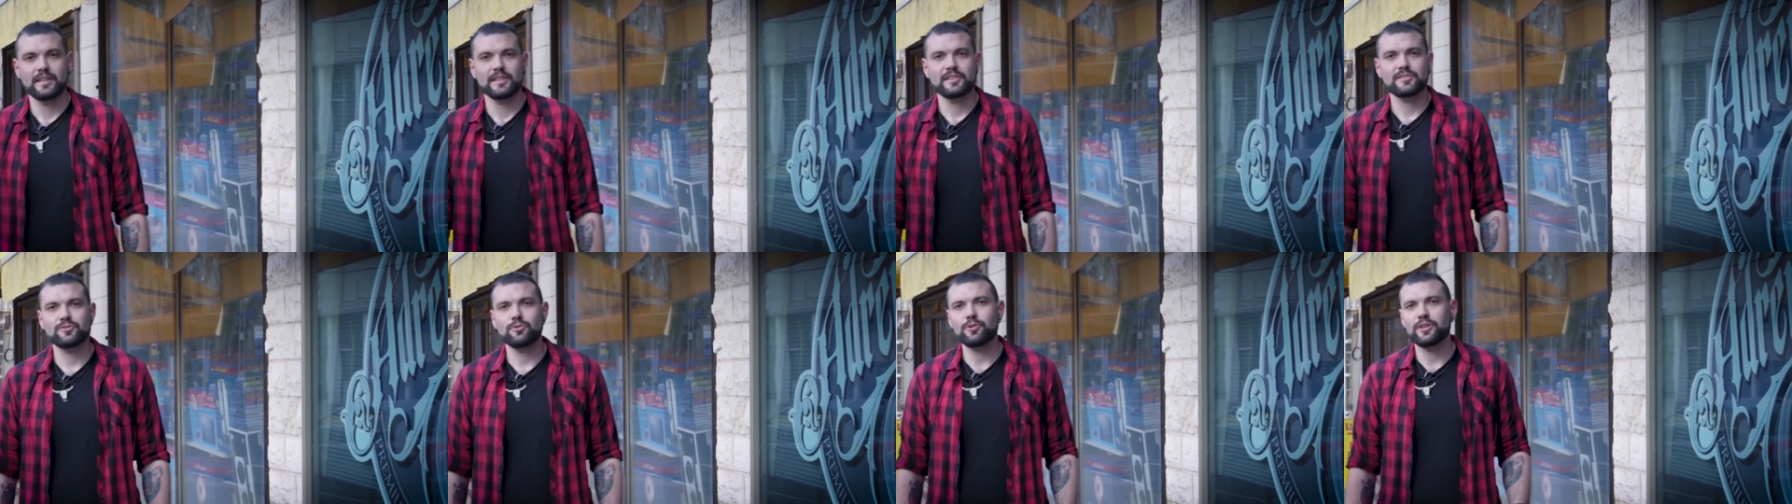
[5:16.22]

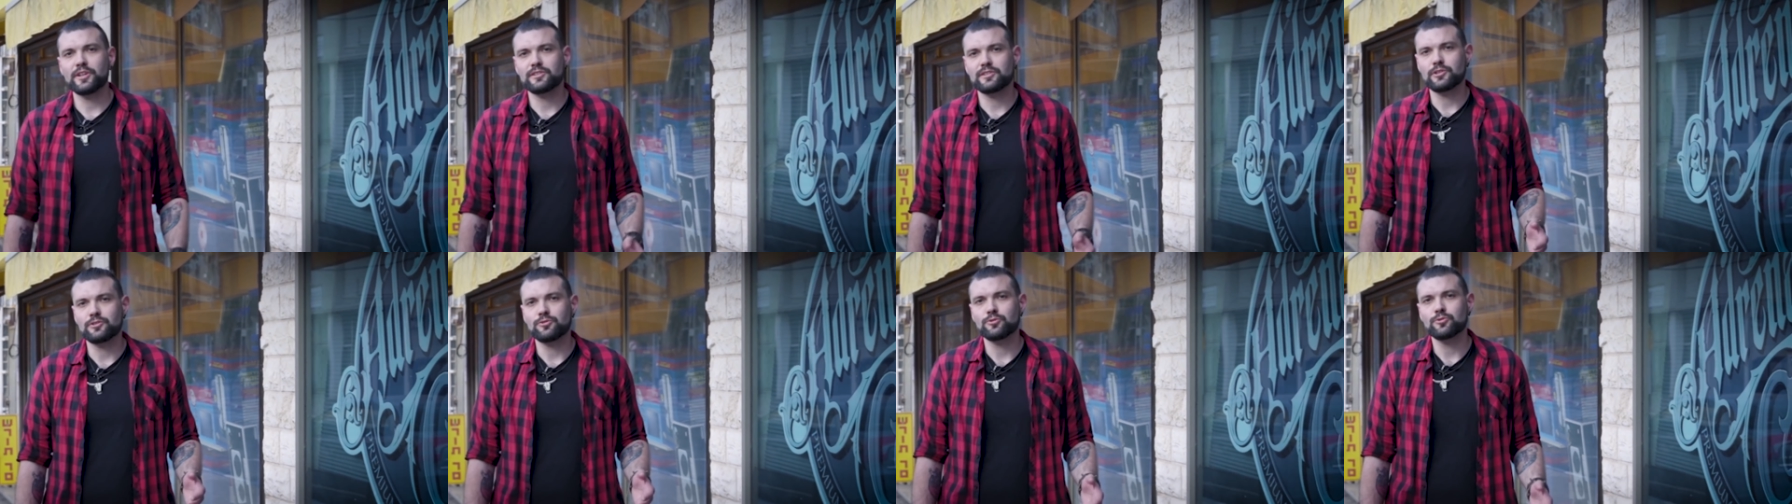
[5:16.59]
История
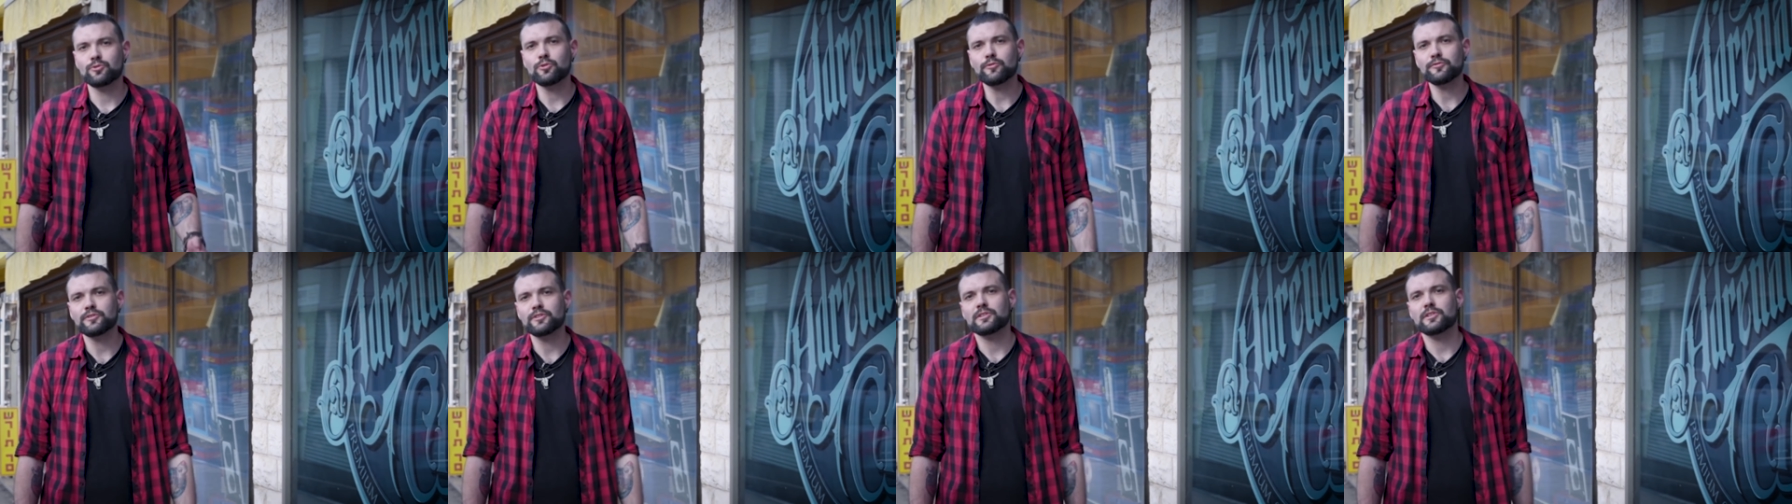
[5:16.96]

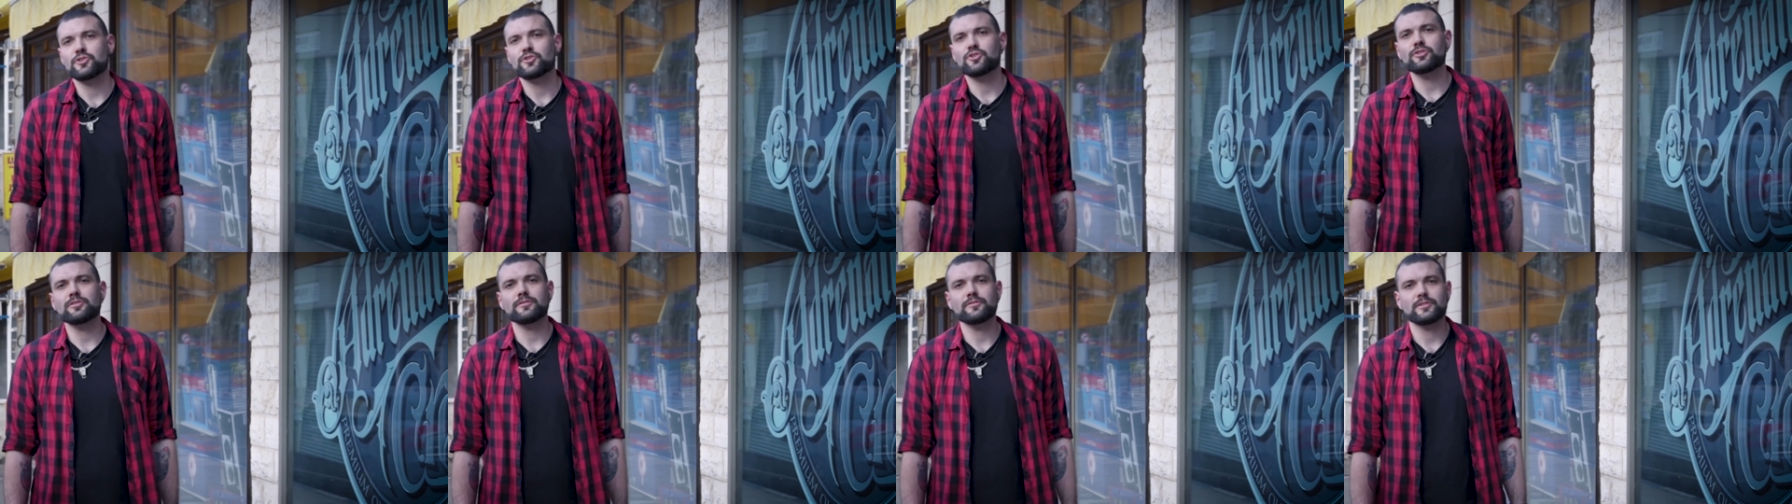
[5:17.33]
татуировки
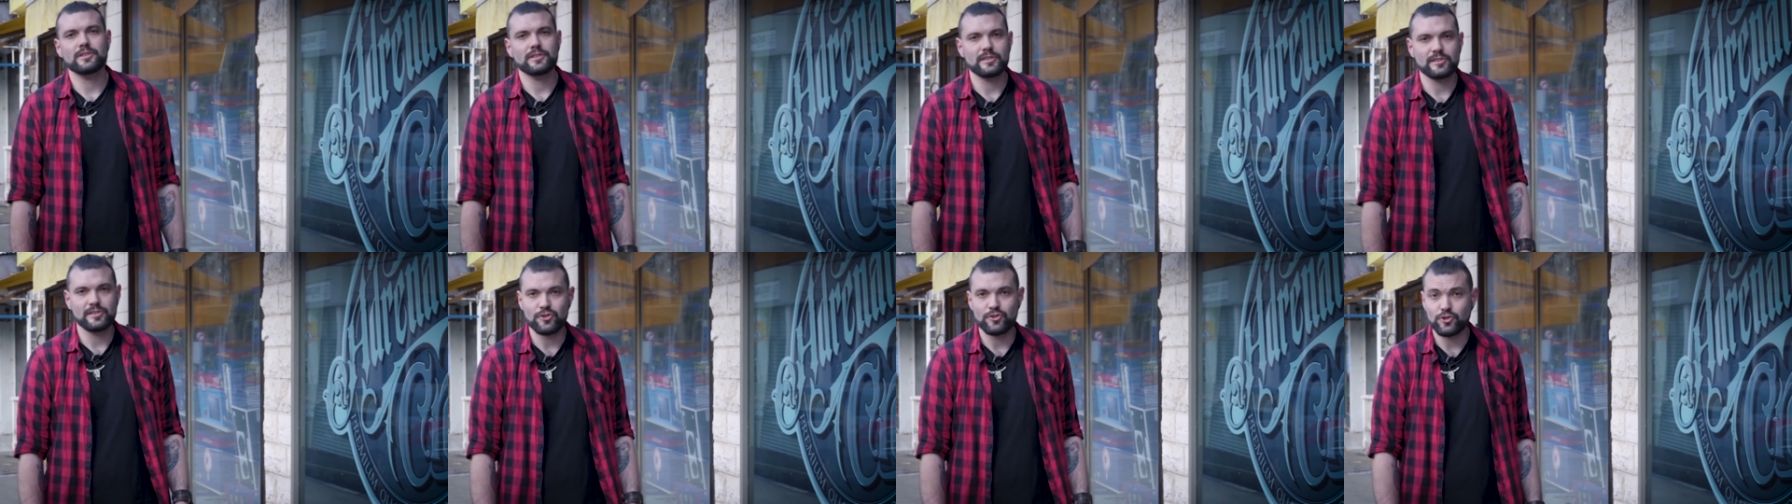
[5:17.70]
насчитывает
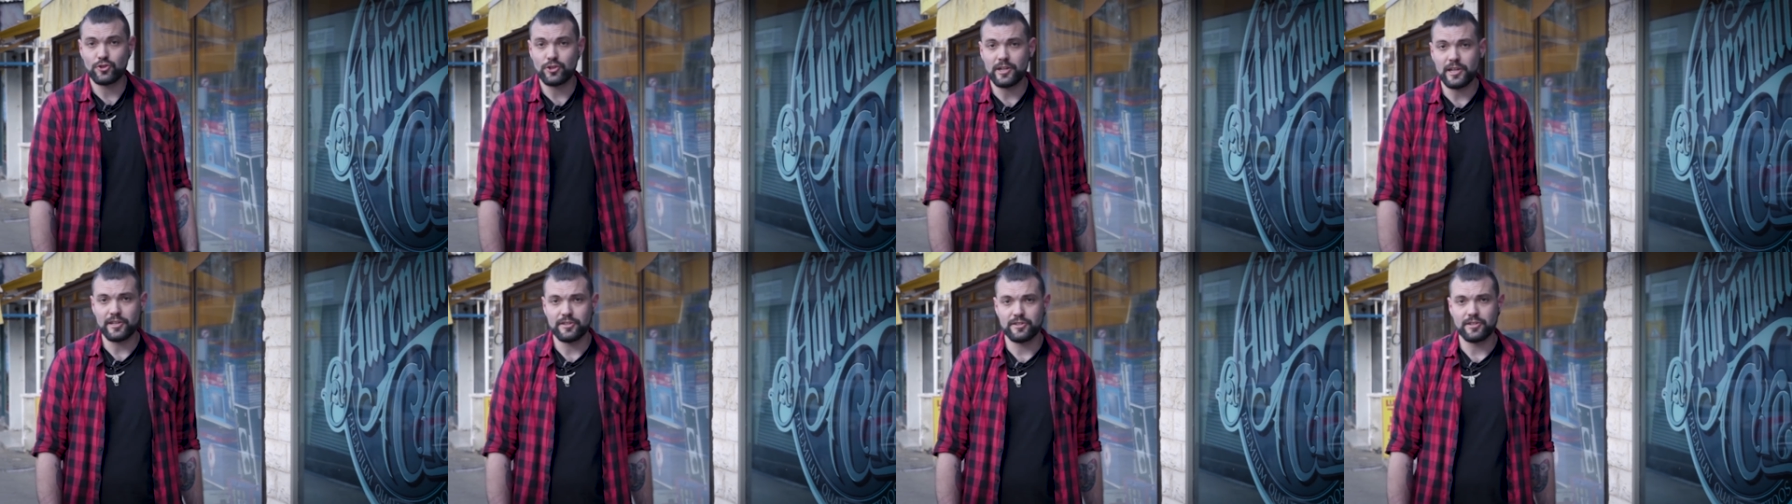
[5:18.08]

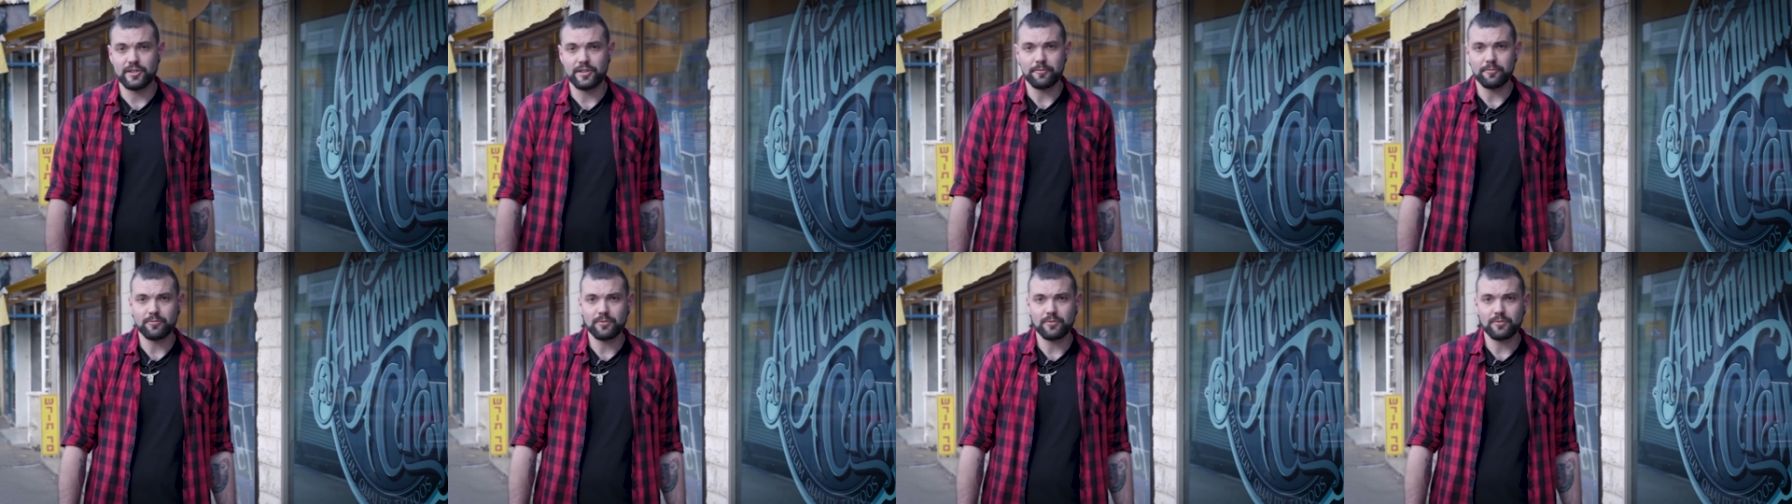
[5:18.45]
тысячелетия.